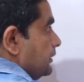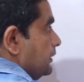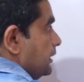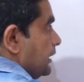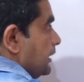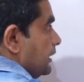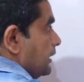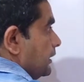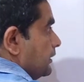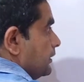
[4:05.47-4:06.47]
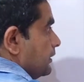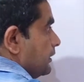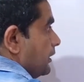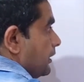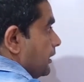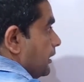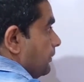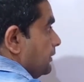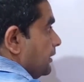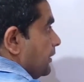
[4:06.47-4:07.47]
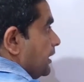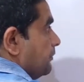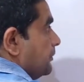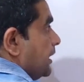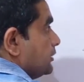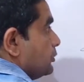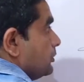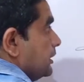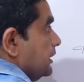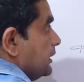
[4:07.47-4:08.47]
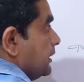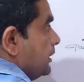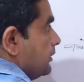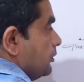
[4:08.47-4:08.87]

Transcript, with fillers: ये अब के बारे में बात हो रही है